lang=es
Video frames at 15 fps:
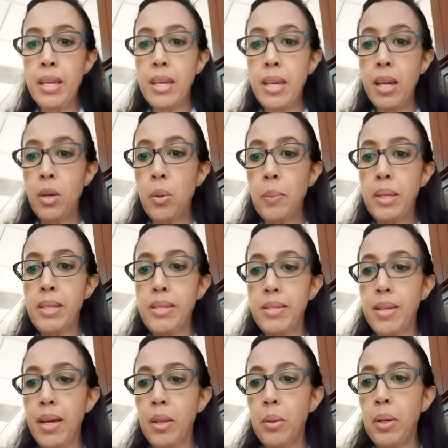Y he
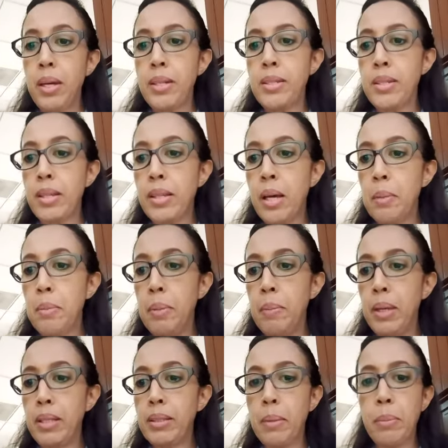comenzado a ejercitar
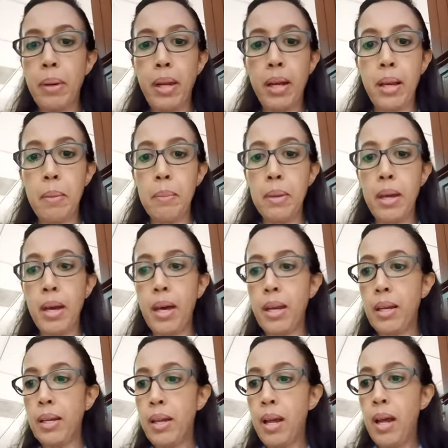mi mente para
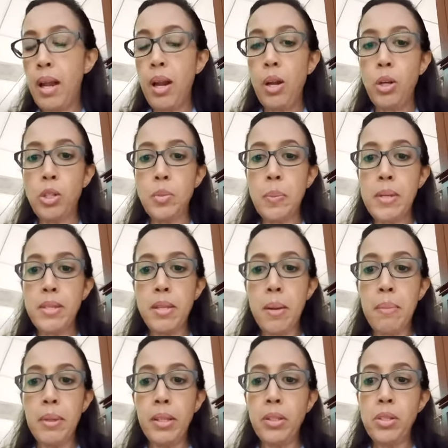cambiar los
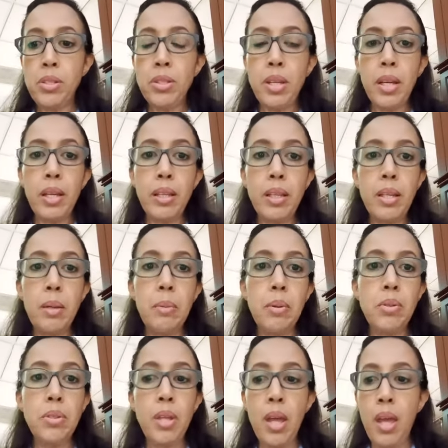pensamientos
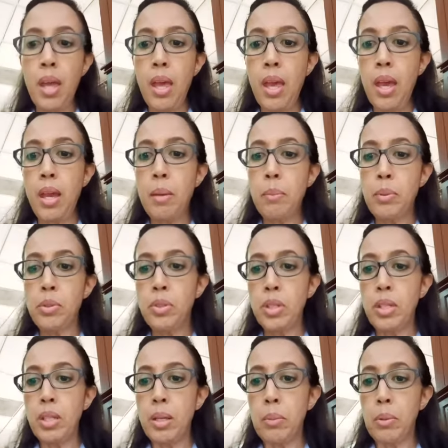negativos en
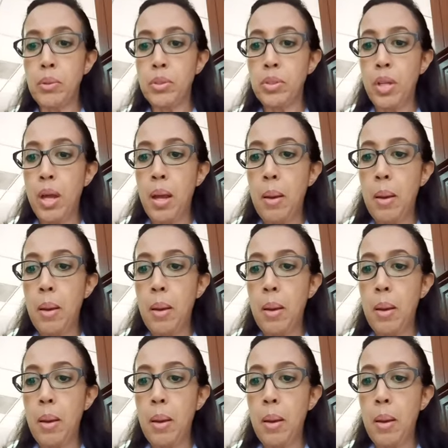positivos,